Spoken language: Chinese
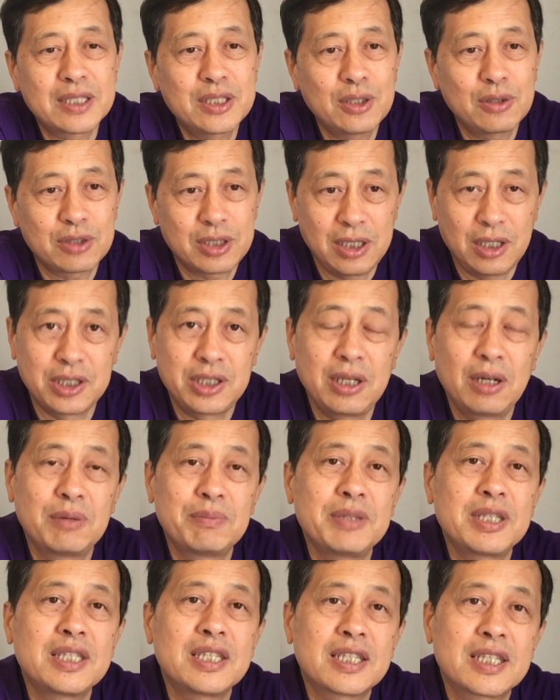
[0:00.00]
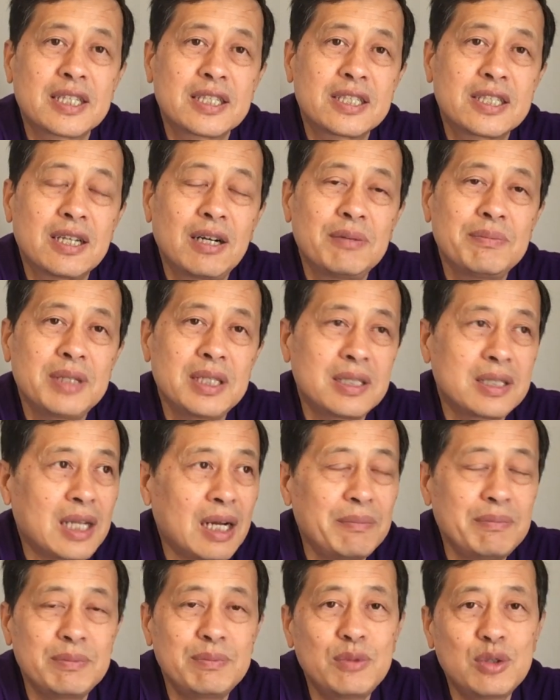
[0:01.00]
就是要消灭你的，消灭你，
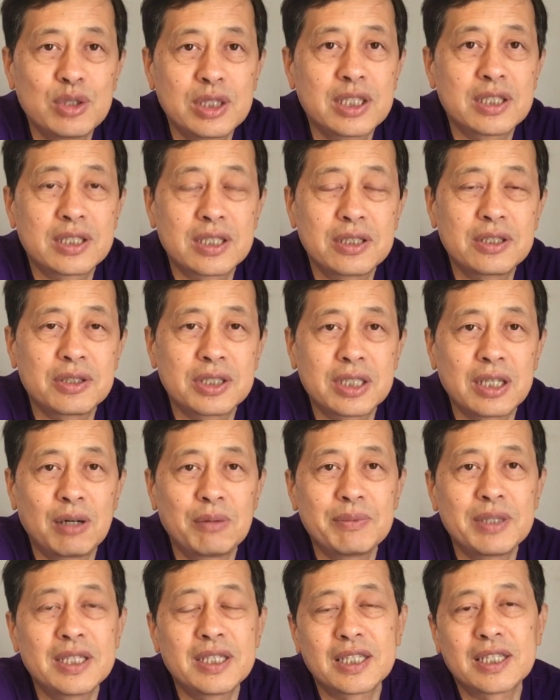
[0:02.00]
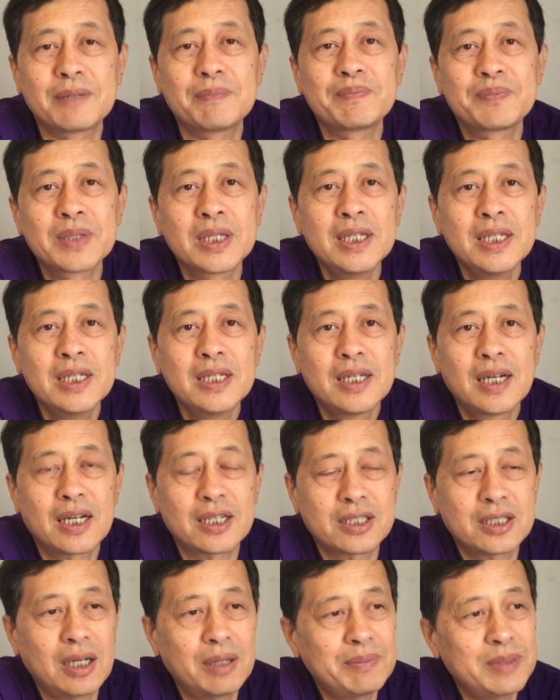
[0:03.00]
他们目的是去消灭你的，啊，
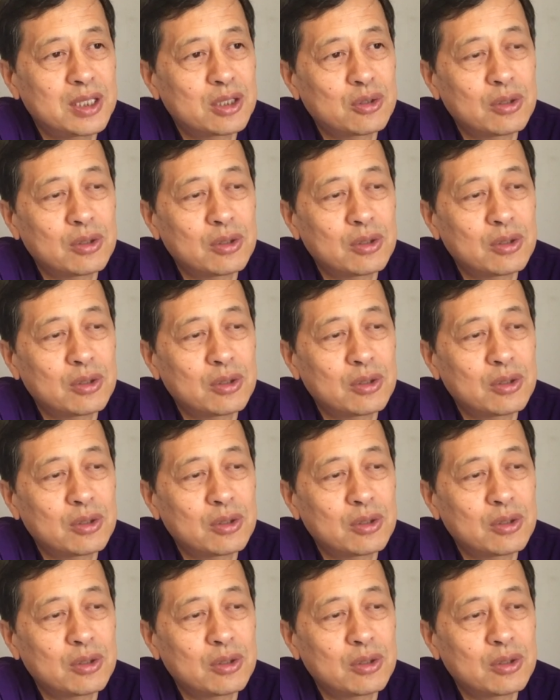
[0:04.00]
消灭。